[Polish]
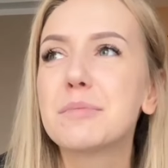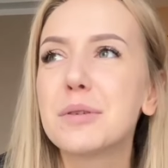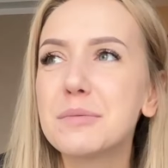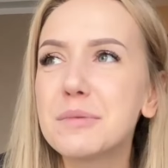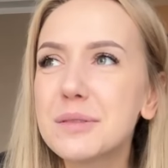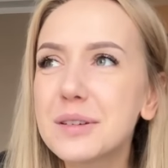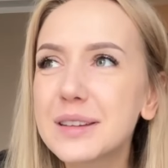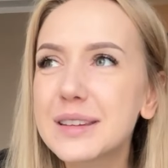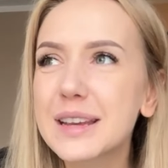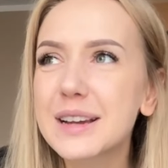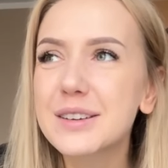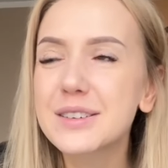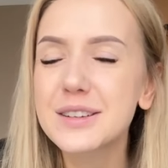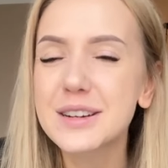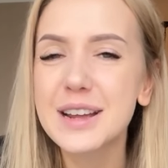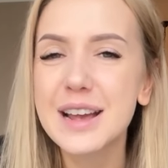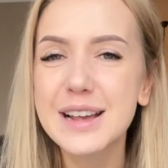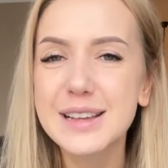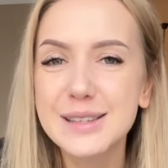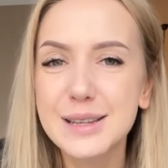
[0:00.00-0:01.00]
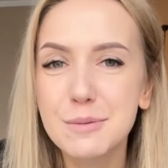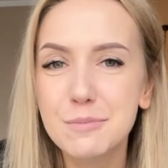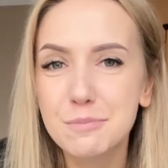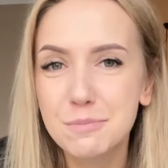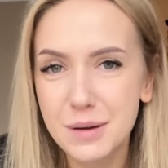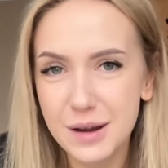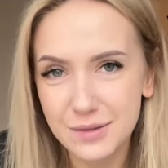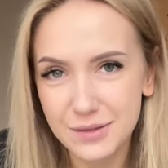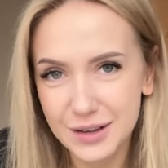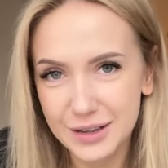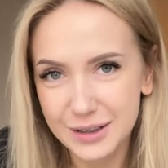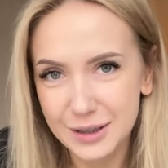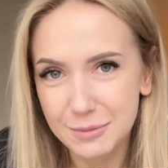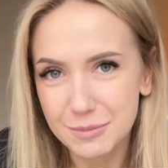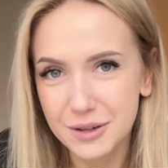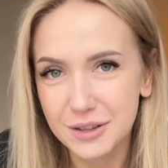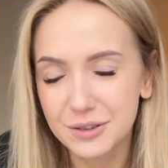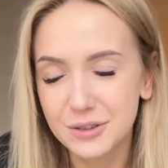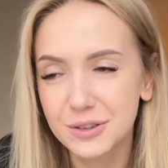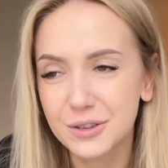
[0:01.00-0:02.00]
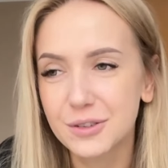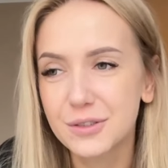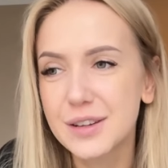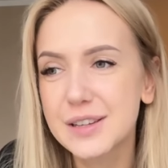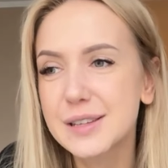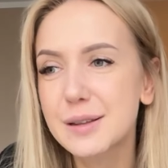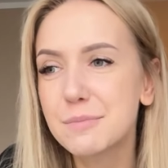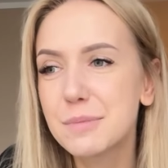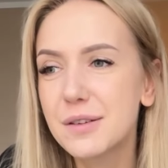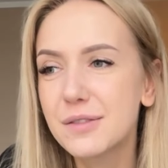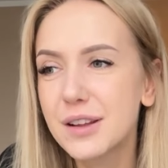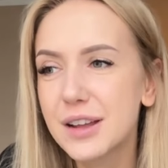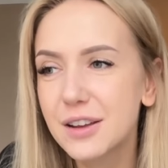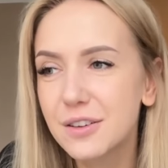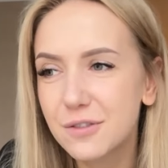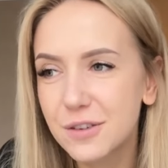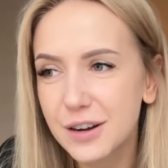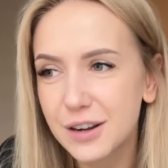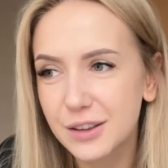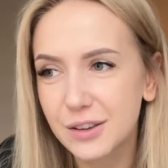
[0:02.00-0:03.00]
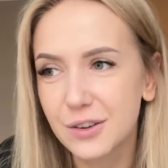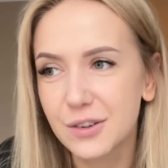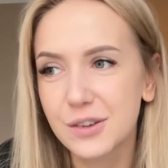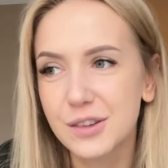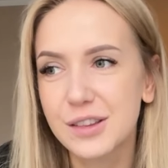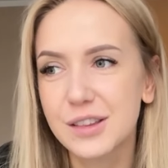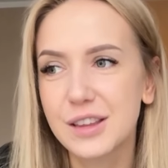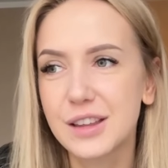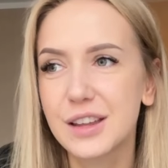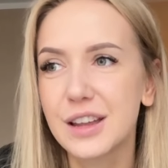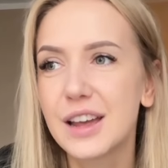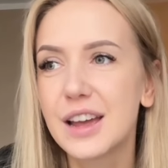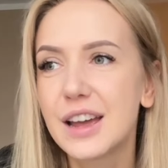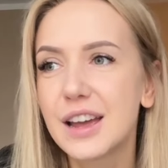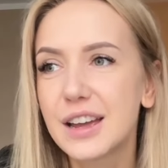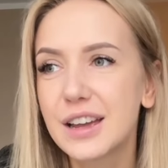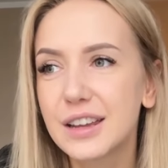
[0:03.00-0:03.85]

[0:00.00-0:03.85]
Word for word: Pomimo tego, że ja jestem pewna tych produktów, jestem pewna ich wartości,